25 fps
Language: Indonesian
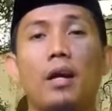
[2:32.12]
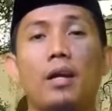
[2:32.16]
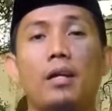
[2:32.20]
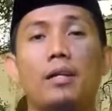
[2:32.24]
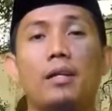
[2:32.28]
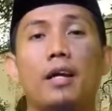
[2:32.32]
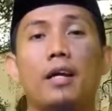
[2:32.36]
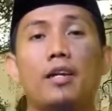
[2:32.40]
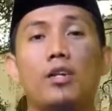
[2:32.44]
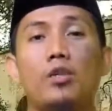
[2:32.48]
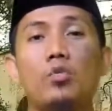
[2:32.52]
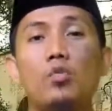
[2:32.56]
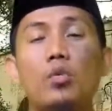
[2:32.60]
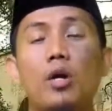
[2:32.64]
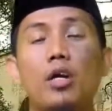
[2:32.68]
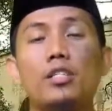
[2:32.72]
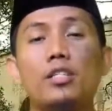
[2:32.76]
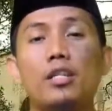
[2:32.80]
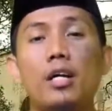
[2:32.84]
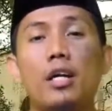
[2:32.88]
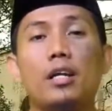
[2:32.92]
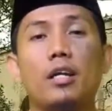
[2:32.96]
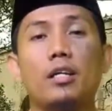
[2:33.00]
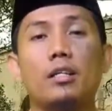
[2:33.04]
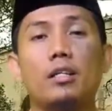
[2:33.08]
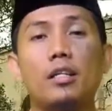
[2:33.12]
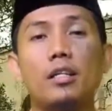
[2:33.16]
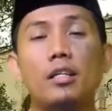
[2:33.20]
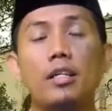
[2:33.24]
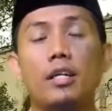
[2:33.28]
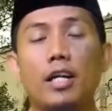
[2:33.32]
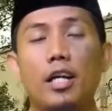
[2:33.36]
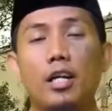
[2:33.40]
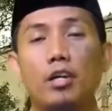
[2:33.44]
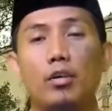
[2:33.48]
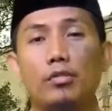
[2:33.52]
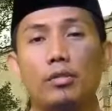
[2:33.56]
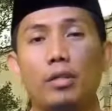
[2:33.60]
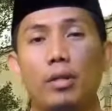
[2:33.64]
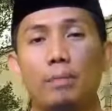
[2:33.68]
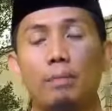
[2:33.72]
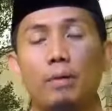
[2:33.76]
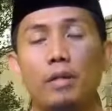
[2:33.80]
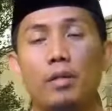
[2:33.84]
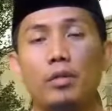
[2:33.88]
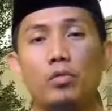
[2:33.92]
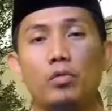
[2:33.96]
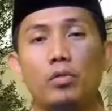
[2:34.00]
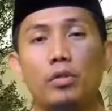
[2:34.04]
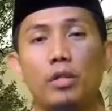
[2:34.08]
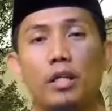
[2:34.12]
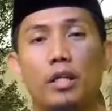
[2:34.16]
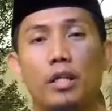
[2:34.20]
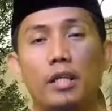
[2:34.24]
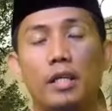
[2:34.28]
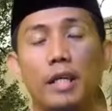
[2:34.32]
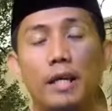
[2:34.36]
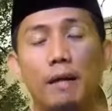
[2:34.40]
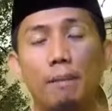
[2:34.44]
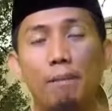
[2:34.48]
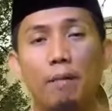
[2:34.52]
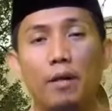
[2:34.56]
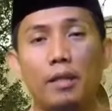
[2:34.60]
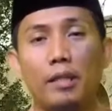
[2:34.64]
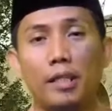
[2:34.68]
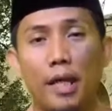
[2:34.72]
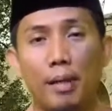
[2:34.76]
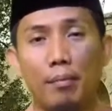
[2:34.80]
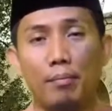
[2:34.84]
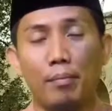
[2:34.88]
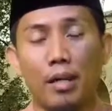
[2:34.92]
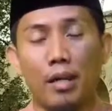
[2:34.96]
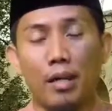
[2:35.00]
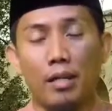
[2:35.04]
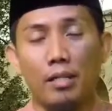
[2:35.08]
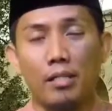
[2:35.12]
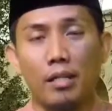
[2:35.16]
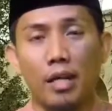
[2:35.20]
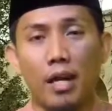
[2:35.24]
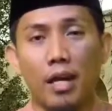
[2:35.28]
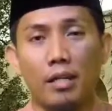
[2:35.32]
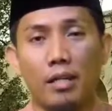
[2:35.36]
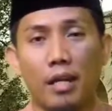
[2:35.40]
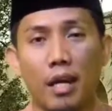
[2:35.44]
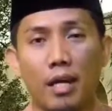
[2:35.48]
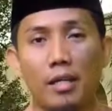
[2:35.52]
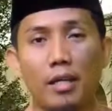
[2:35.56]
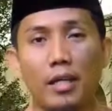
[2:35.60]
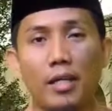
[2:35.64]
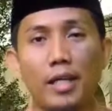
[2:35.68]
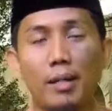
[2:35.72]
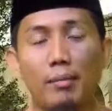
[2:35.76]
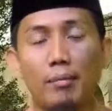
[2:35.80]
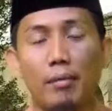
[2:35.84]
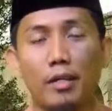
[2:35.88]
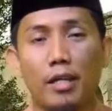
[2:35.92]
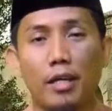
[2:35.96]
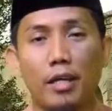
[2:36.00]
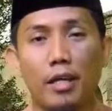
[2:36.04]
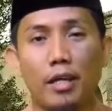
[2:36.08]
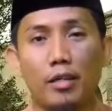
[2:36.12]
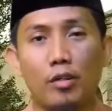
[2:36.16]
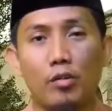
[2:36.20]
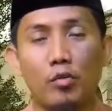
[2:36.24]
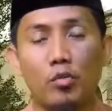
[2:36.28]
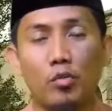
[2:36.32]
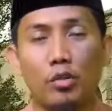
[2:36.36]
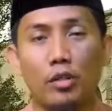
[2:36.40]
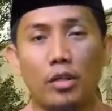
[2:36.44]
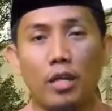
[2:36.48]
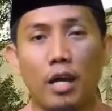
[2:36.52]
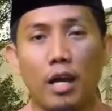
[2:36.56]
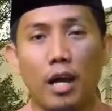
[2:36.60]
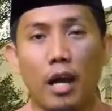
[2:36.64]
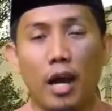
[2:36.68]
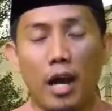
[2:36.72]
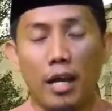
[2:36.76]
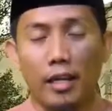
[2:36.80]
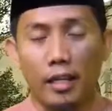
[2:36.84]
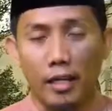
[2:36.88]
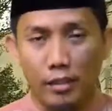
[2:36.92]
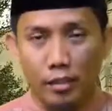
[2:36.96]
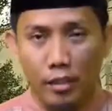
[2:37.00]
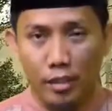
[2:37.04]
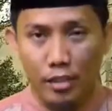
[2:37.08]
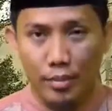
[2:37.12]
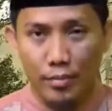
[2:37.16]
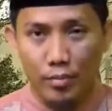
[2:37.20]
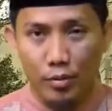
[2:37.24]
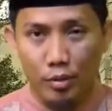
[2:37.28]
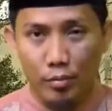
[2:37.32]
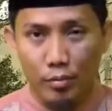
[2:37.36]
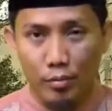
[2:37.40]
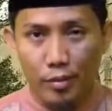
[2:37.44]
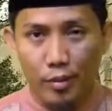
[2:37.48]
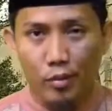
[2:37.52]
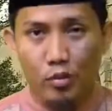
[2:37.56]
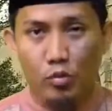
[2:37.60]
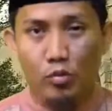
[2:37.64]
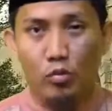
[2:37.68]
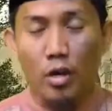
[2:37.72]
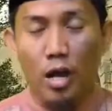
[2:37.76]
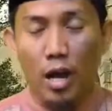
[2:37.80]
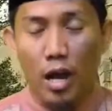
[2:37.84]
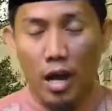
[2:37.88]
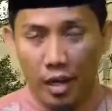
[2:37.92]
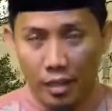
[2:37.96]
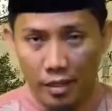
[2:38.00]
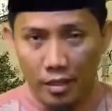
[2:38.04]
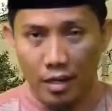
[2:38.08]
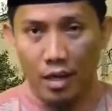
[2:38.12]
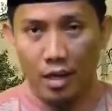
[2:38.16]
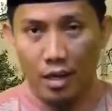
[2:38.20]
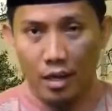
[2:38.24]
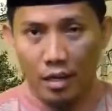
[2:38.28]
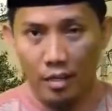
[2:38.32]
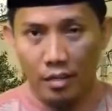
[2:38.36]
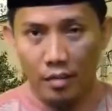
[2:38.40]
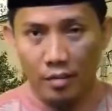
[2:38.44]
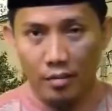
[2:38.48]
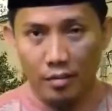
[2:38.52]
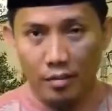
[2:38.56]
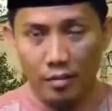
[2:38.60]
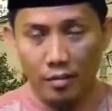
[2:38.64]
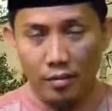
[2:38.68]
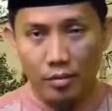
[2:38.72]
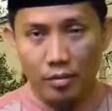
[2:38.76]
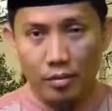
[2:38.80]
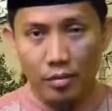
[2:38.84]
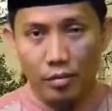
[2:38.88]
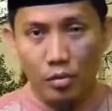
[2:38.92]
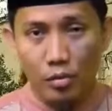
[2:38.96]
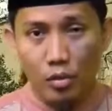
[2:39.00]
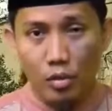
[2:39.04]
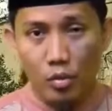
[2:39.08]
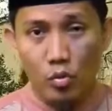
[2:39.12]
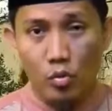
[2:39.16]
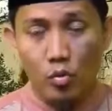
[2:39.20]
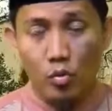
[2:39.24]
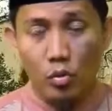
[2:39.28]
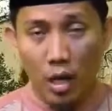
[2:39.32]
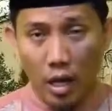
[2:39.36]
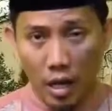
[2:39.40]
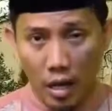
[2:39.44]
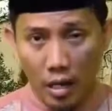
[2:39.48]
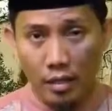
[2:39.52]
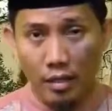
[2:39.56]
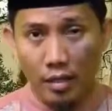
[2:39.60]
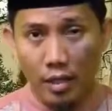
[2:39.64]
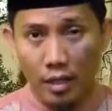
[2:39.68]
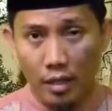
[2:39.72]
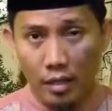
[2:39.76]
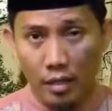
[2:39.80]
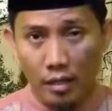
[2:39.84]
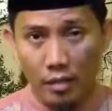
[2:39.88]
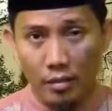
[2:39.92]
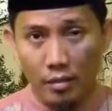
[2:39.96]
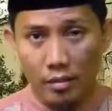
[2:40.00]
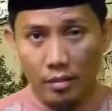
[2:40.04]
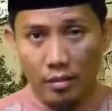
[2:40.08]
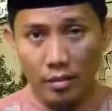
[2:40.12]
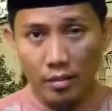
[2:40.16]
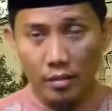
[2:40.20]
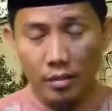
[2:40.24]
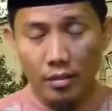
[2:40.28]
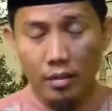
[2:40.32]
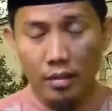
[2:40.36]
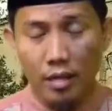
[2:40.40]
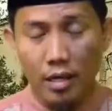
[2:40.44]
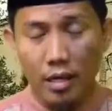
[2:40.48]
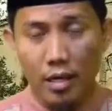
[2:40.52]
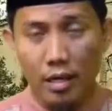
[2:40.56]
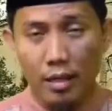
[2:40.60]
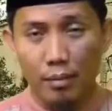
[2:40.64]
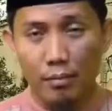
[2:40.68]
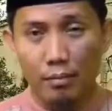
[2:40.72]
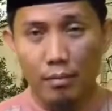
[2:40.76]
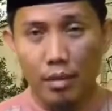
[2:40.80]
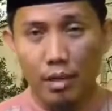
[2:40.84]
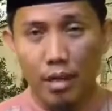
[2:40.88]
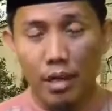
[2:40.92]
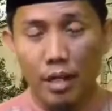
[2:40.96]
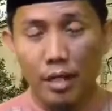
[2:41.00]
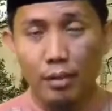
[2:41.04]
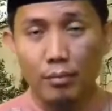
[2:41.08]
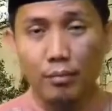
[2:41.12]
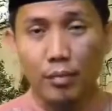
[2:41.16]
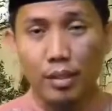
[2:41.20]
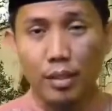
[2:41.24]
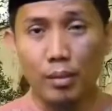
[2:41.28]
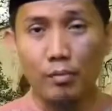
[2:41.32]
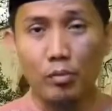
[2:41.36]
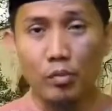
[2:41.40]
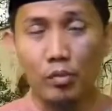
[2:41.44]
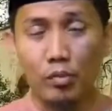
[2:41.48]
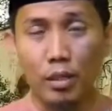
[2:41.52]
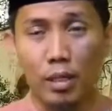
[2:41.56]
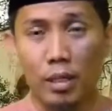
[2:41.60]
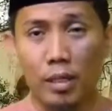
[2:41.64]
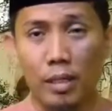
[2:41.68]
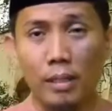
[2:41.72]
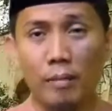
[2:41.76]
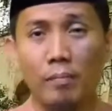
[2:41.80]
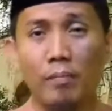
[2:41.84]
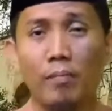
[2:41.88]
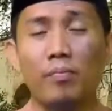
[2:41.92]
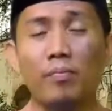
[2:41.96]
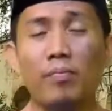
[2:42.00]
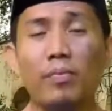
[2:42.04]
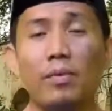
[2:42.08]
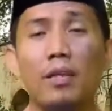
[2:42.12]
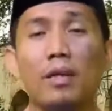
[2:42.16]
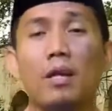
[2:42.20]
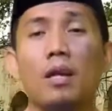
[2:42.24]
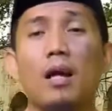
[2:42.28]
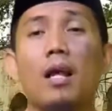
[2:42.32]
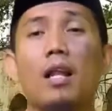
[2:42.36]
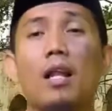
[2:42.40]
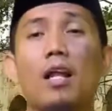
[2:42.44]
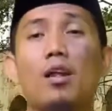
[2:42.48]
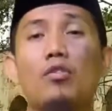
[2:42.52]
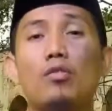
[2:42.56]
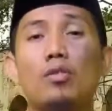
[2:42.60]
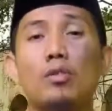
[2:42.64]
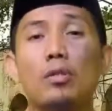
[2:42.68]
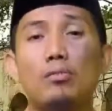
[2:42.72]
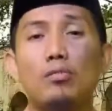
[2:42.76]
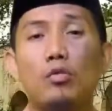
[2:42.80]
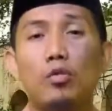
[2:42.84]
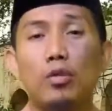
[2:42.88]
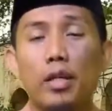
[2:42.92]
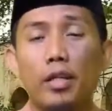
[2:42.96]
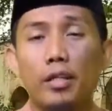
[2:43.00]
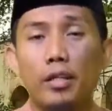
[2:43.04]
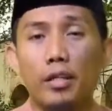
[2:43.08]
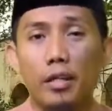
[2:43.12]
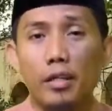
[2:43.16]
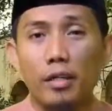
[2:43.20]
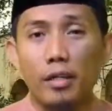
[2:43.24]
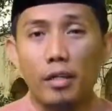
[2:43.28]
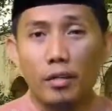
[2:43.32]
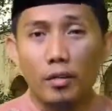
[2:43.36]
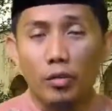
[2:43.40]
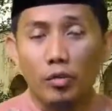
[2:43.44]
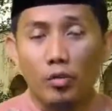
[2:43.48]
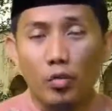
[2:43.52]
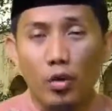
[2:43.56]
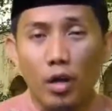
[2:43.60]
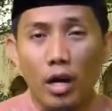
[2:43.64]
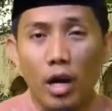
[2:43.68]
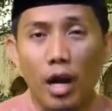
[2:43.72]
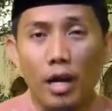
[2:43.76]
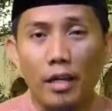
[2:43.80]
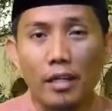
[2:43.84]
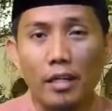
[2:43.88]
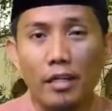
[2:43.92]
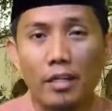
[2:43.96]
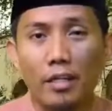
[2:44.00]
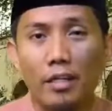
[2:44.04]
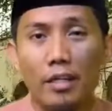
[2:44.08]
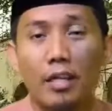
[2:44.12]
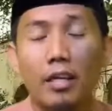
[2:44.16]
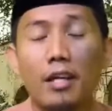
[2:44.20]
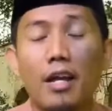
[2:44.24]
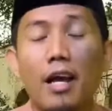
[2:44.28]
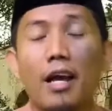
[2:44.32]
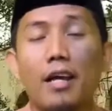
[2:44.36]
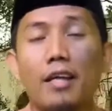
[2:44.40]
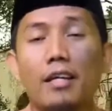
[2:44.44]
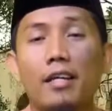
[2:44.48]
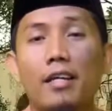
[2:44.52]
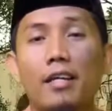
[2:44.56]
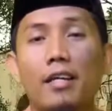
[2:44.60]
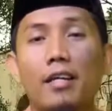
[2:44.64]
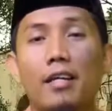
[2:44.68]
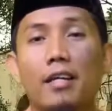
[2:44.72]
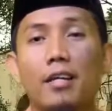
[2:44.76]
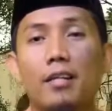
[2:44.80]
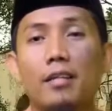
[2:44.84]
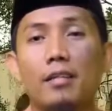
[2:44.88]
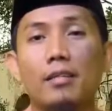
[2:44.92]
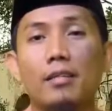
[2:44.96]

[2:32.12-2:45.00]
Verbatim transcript: Nah, dua syarat ini kalau terpenuhi, yang pertama saat ada yang meninggal dunia, anak tersebut memang sudah ada sudah ada di dalam rahim ibunya. Lalu kemudian yang kedua, anak ini lahir